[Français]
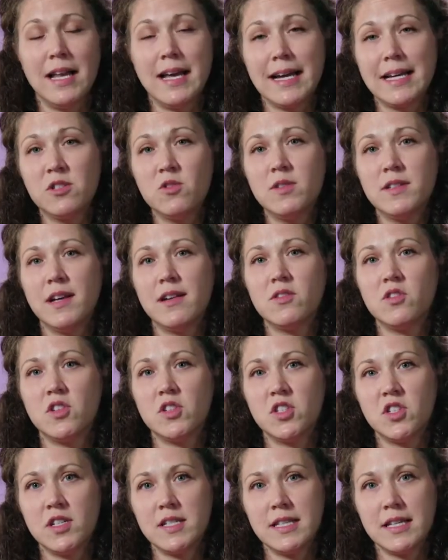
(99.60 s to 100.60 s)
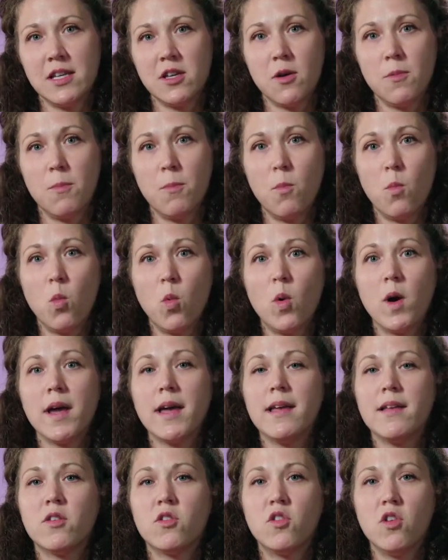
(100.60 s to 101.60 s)
la résultante de ça, c'est qu'il y a
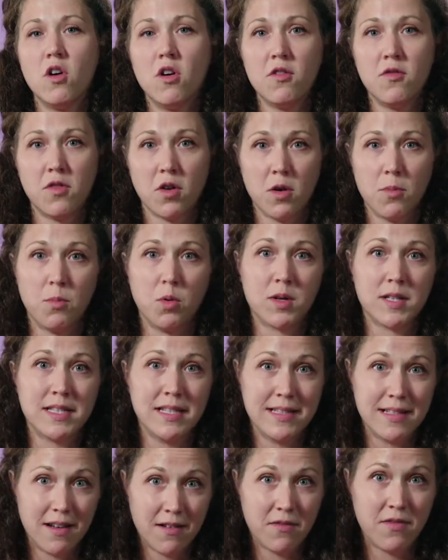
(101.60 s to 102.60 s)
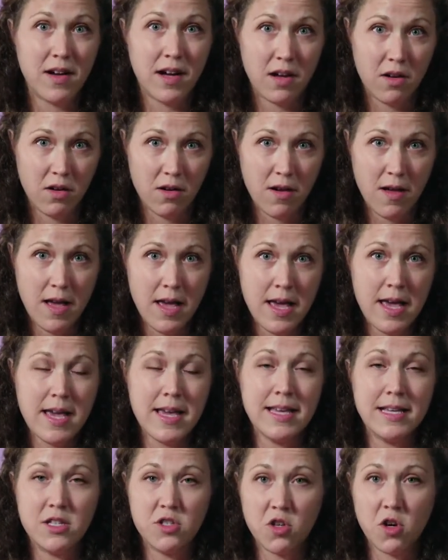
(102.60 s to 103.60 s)
moins d'offres pour ces enfants-là.
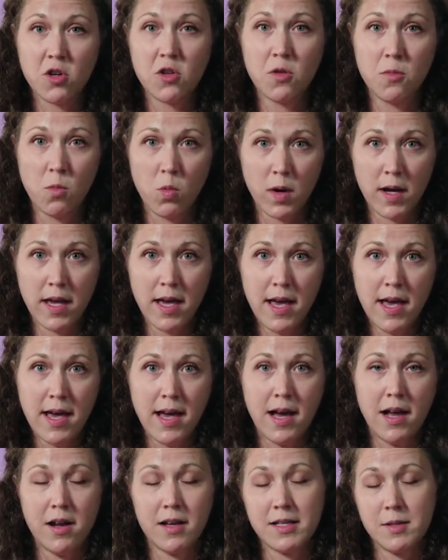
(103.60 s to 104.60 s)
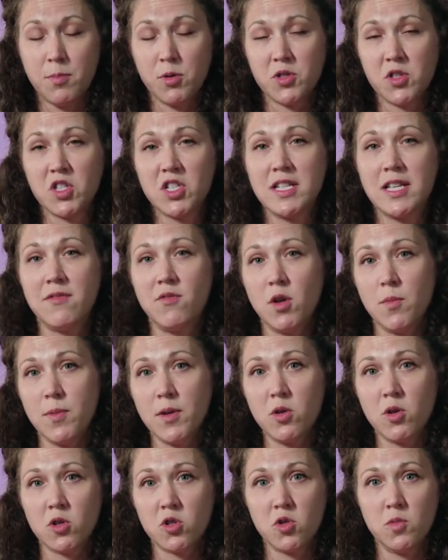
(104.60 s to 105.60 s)
Ils sortent moins. Alors, c'est pour ça que j'ai
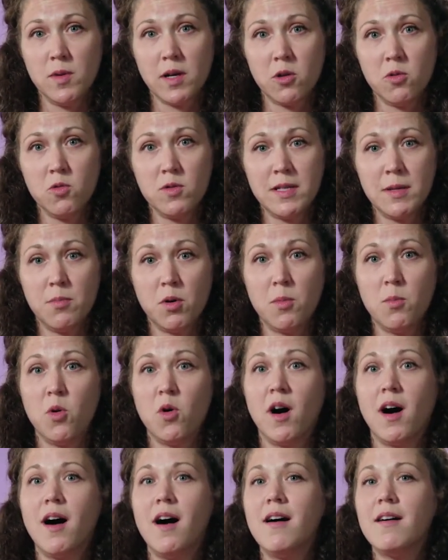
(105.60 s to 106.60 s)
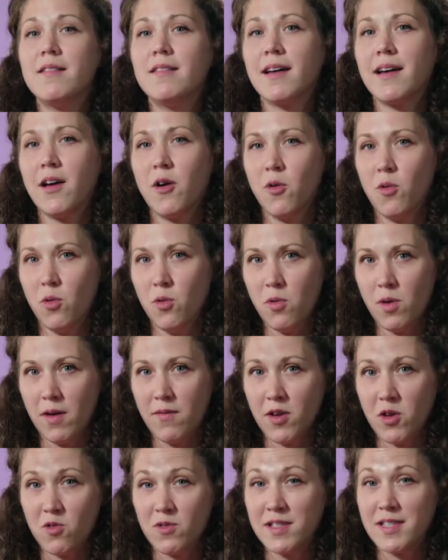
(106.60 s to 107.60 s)
développé Berlu, c'est pour me rendre à eux
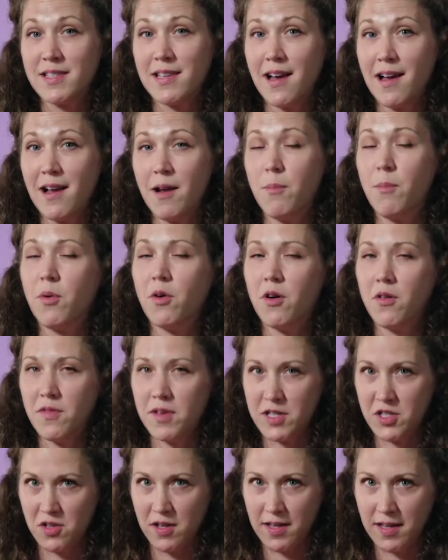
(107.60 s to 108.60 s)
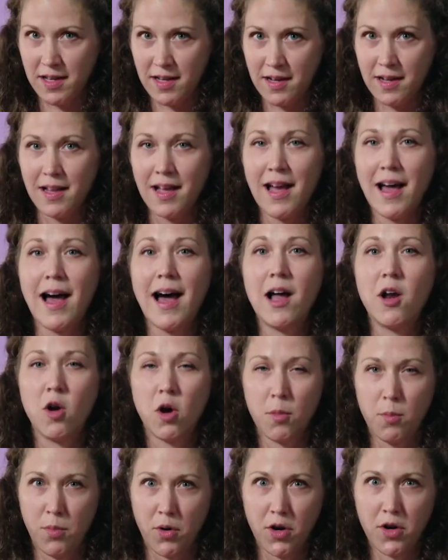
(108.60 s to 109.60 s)
avec une salle professionnelle à
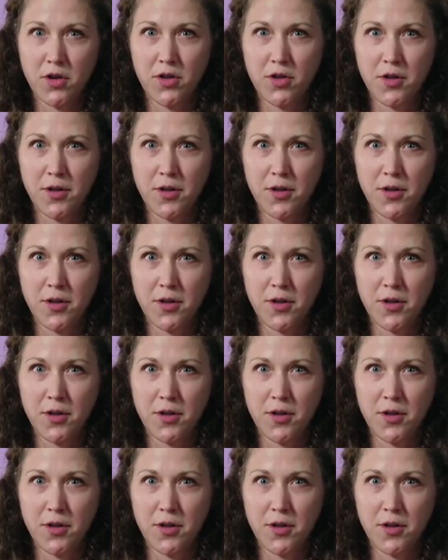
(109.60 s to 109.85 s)
leur porte.